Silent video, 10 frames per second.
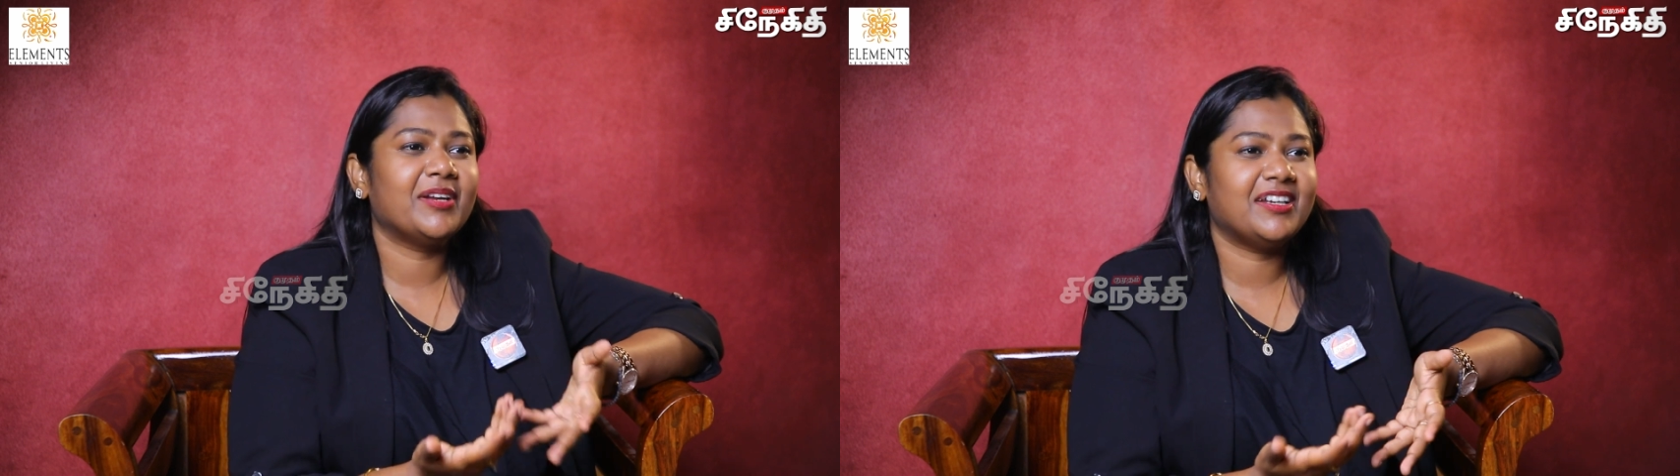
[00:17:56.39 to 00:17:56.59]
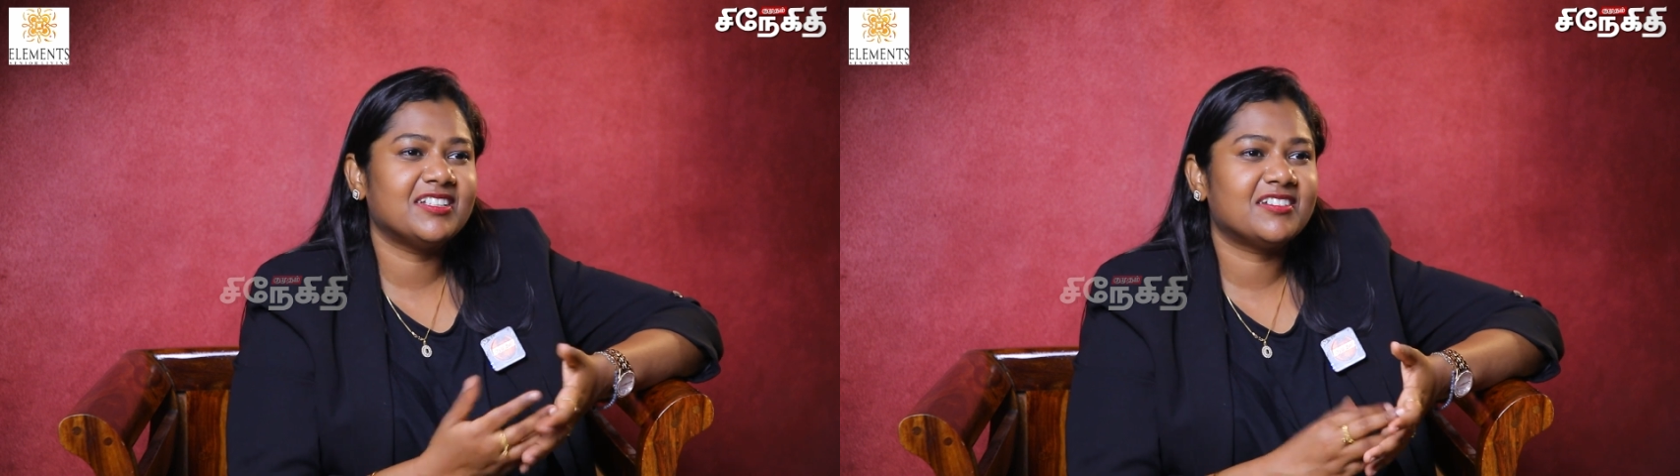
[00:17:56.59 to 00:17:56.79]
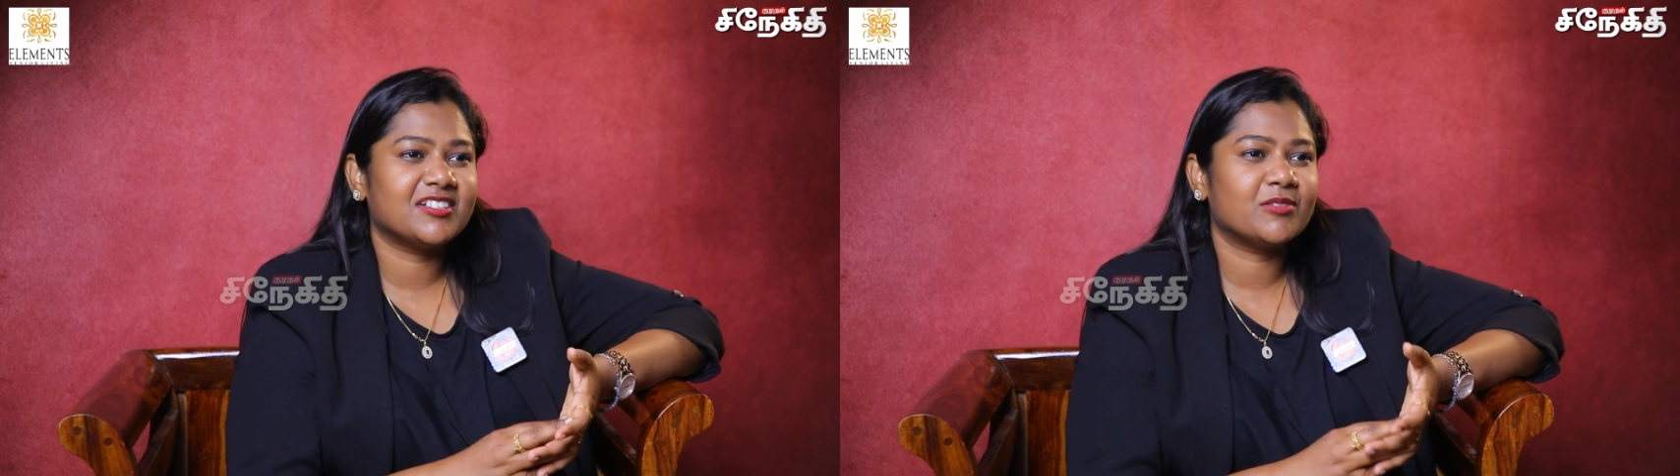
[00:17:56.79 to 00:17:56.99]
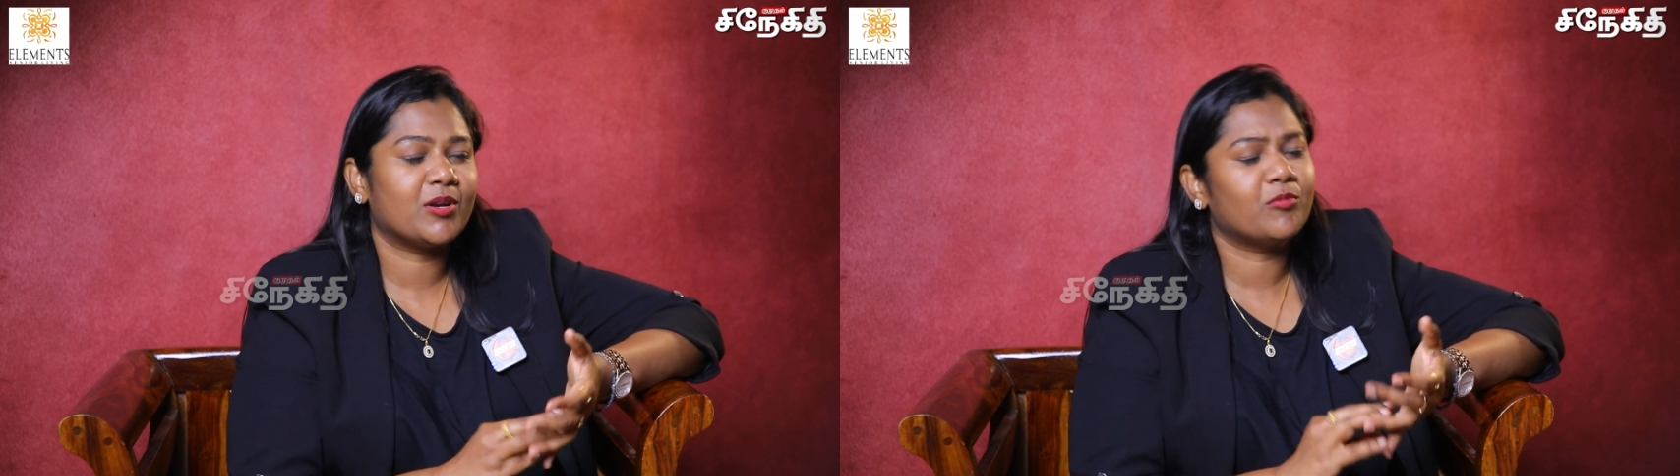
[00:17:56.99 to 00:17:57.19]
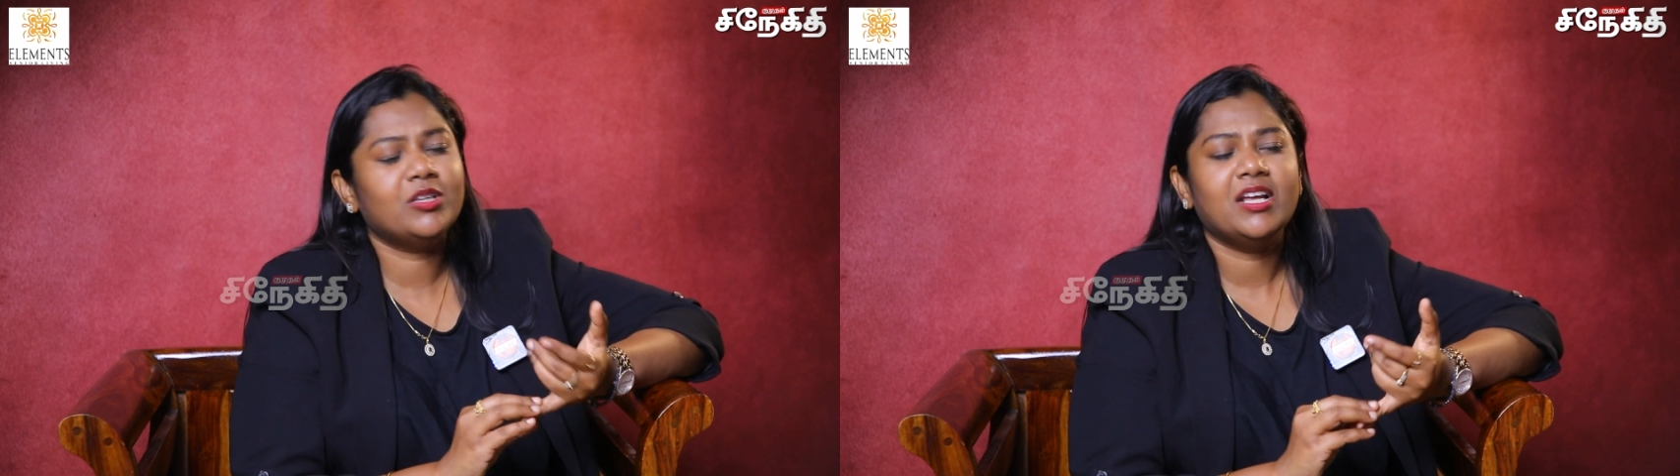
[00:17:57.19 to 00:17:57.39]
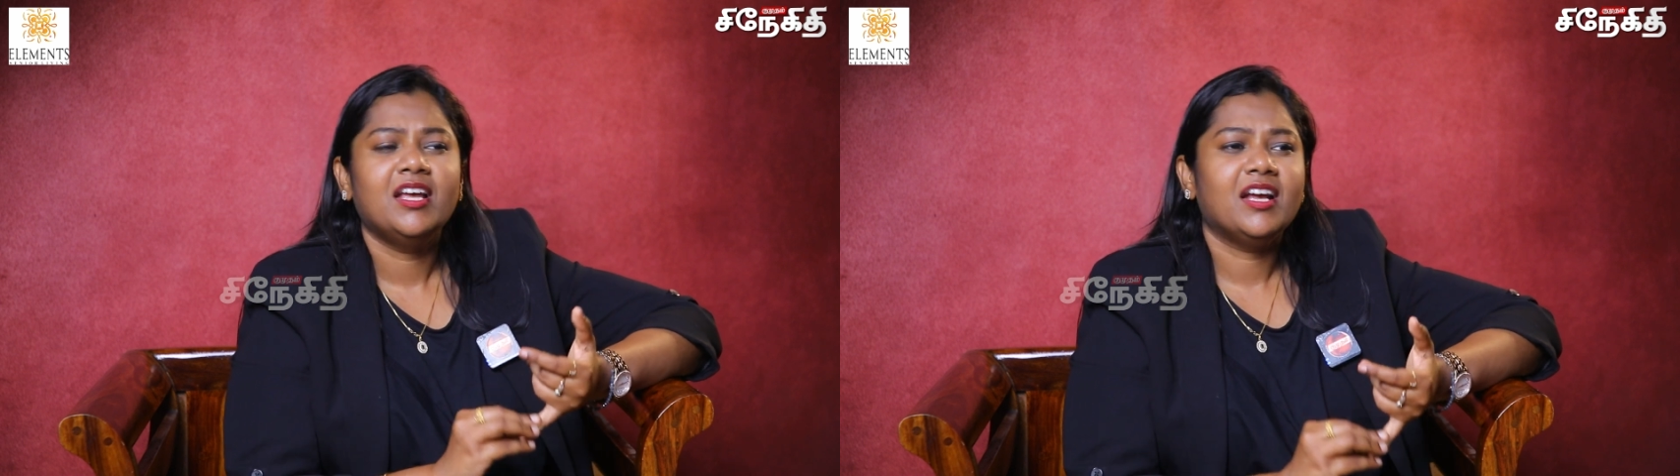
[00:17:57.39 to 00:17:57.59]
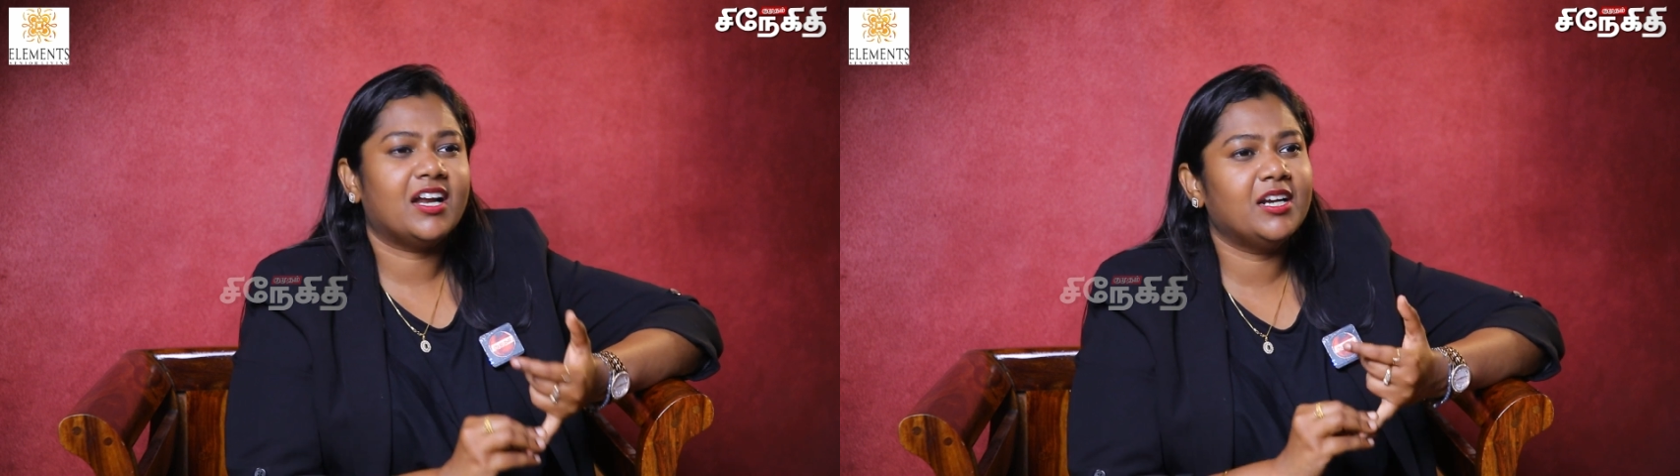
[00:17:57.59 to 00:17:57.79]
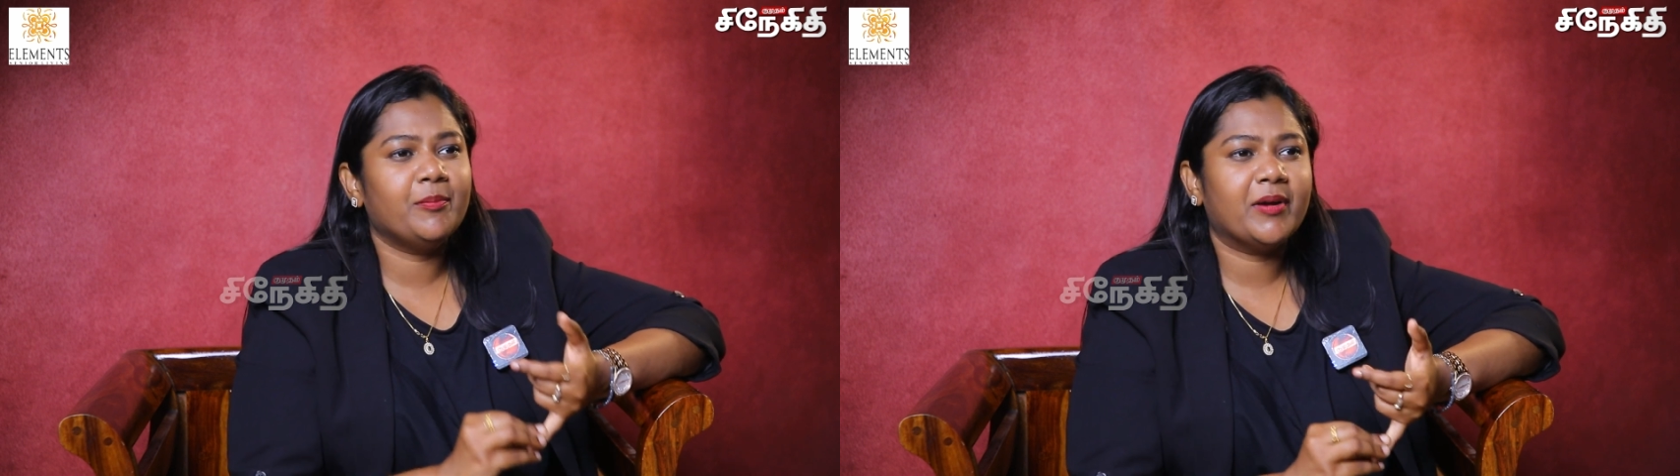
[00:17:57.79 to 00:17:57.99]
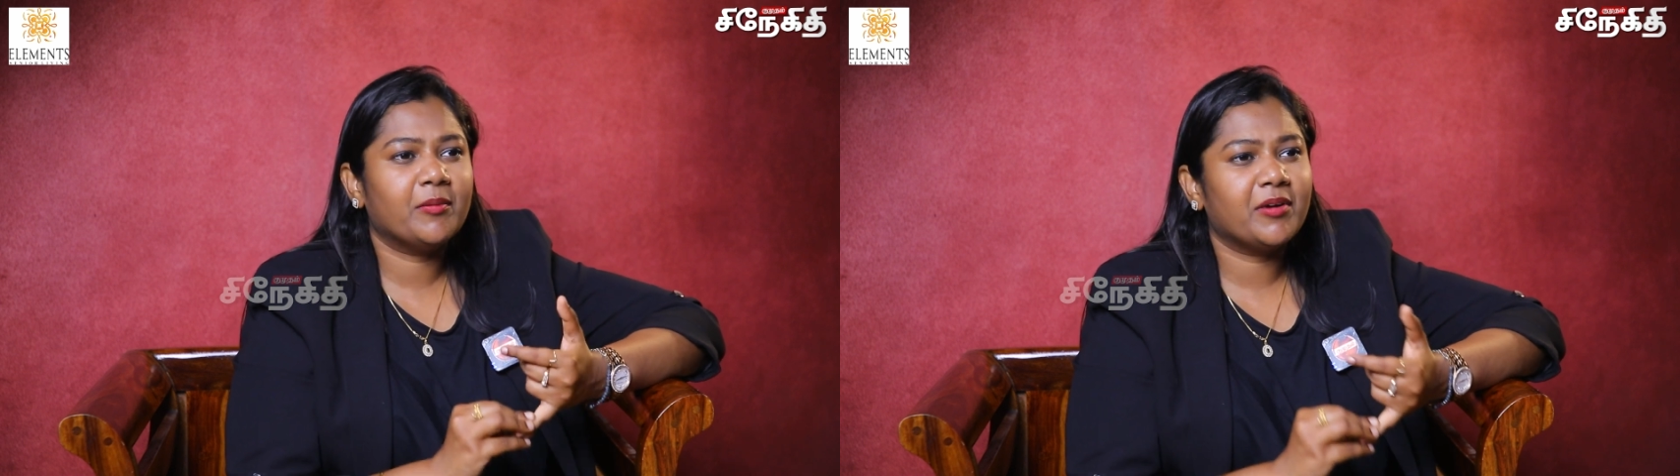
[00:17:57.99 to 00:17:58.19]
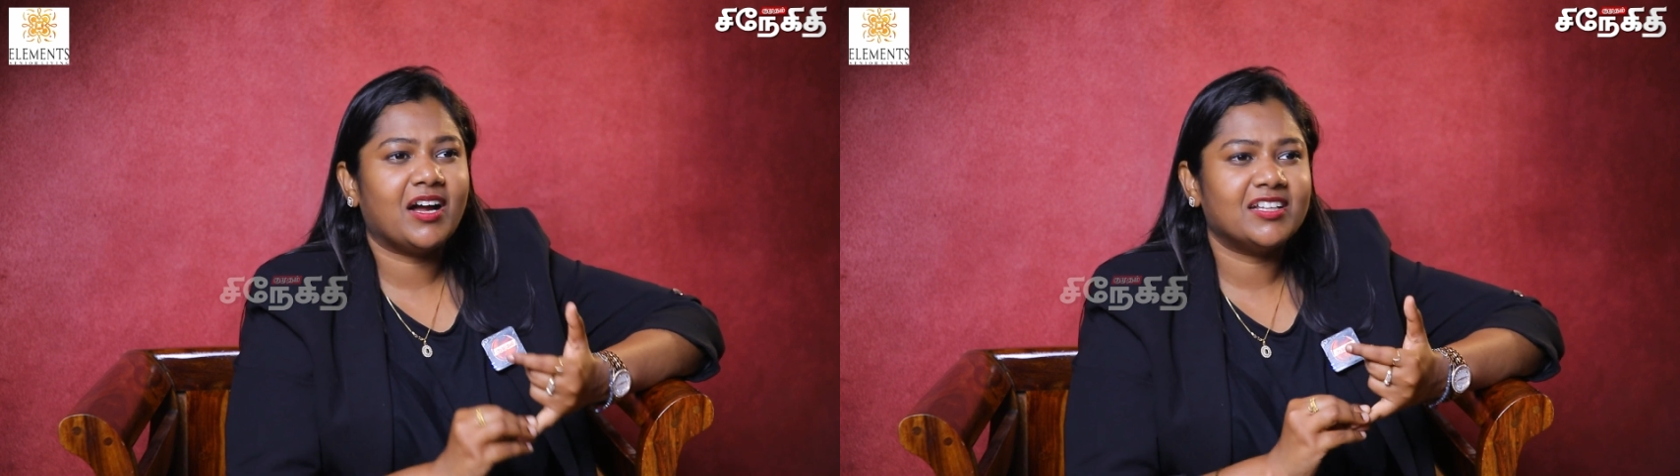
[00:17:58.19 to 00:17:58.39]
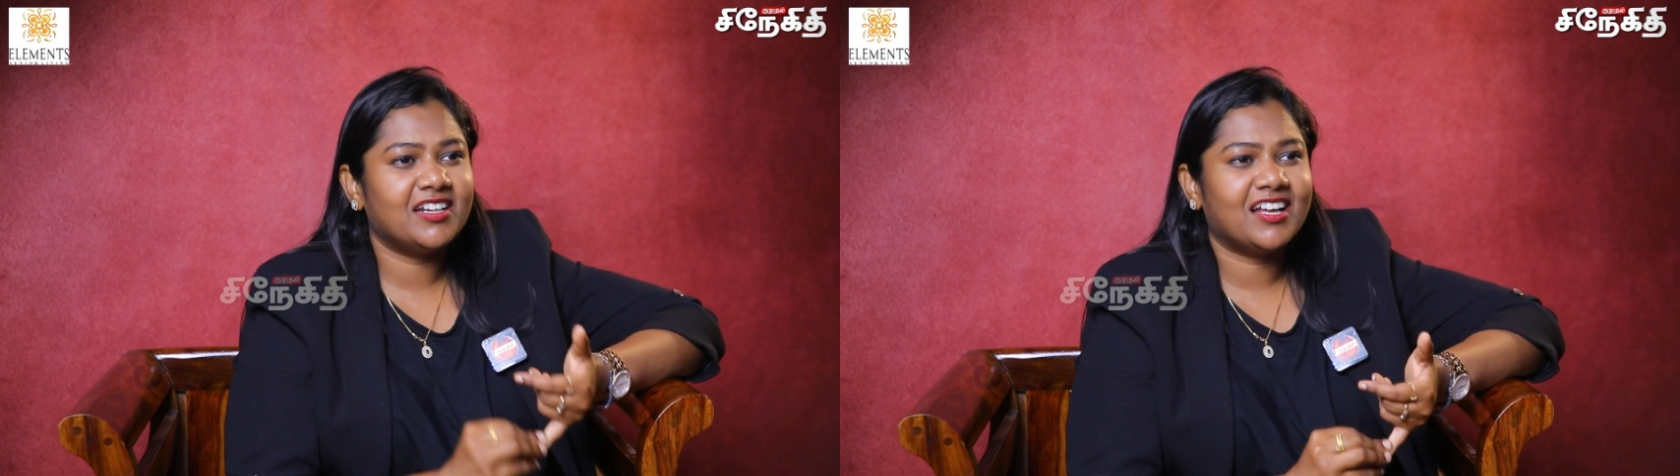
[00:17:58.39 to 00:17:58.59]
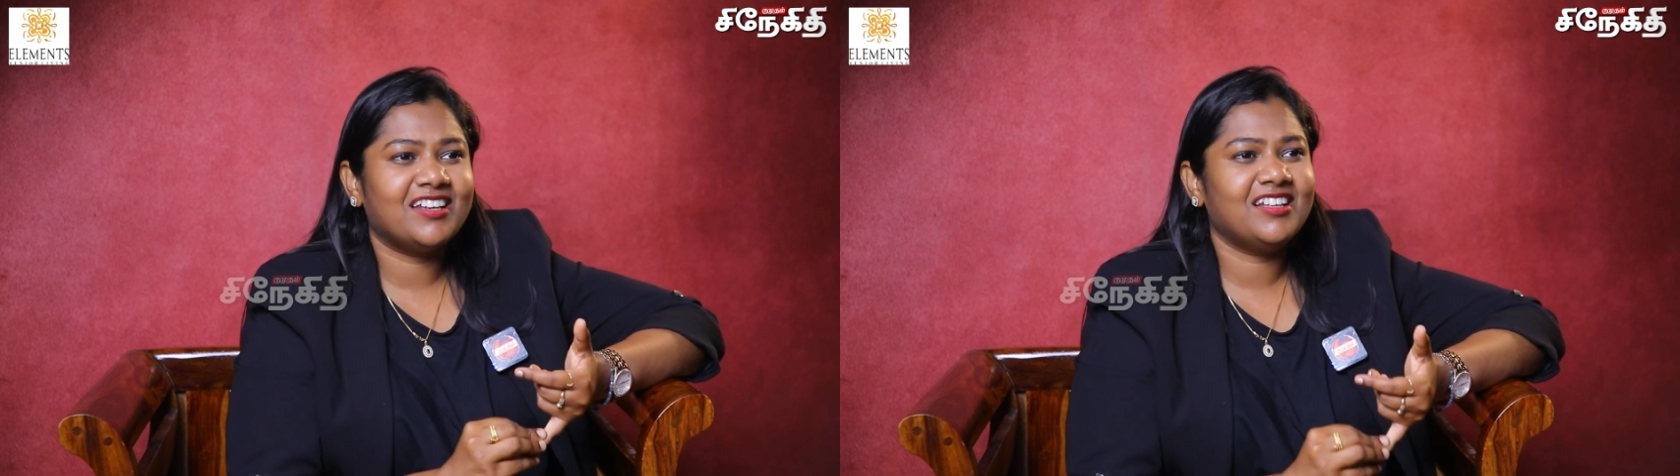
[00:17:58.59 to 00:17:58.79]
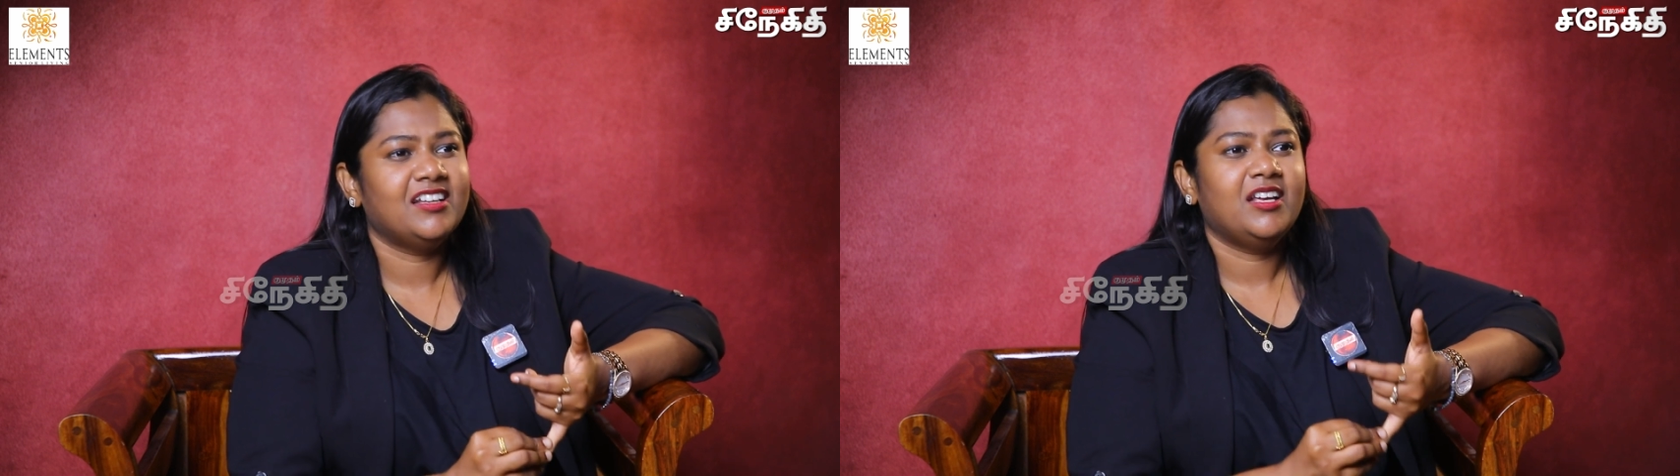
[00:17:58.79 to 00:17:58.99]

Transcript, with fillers: மென்டல் ஸ்ட்ரெஸ் வரும்போது கண்டிப்பா நமக்கு அதனால